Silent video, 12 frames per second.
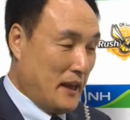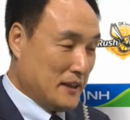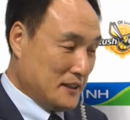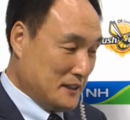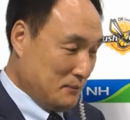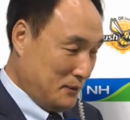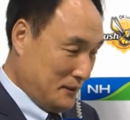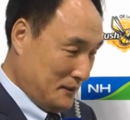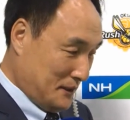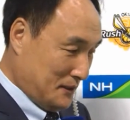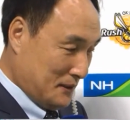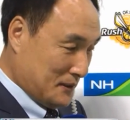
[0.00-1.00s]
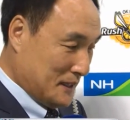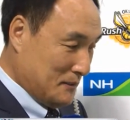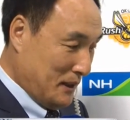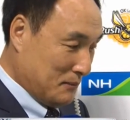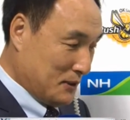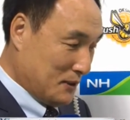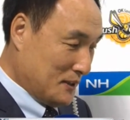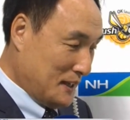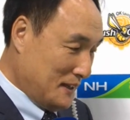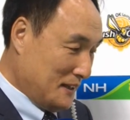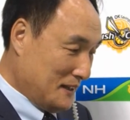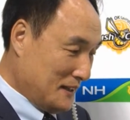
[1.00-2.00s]
120%
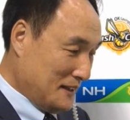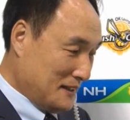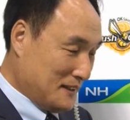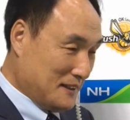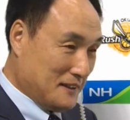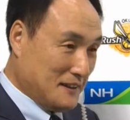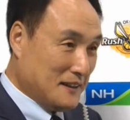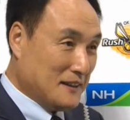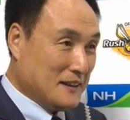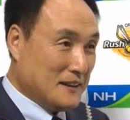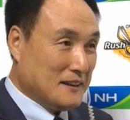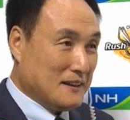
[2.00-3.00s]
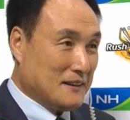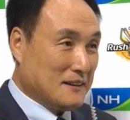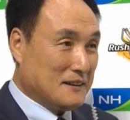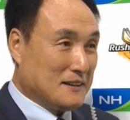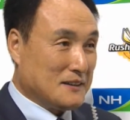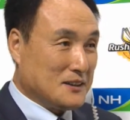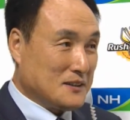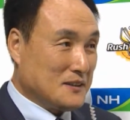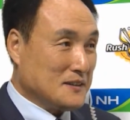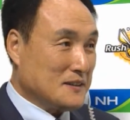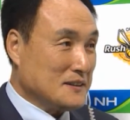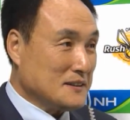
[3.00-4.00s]
200%를 해야 아,
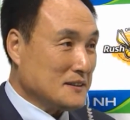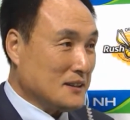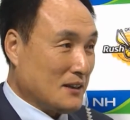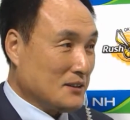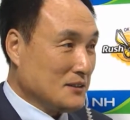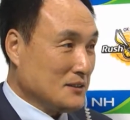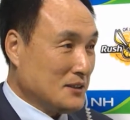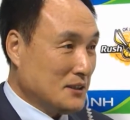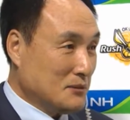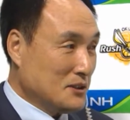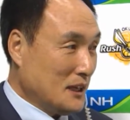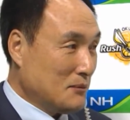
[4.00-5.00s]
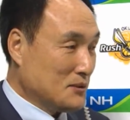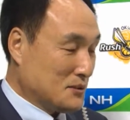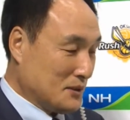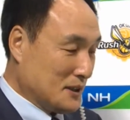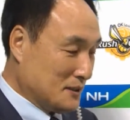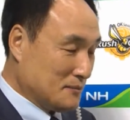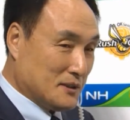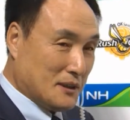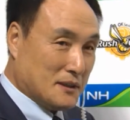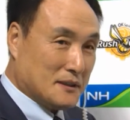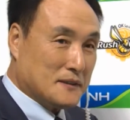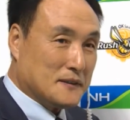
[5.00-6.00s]
다른 팀을 잡을 수가
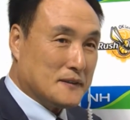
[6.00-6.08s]
있습니다.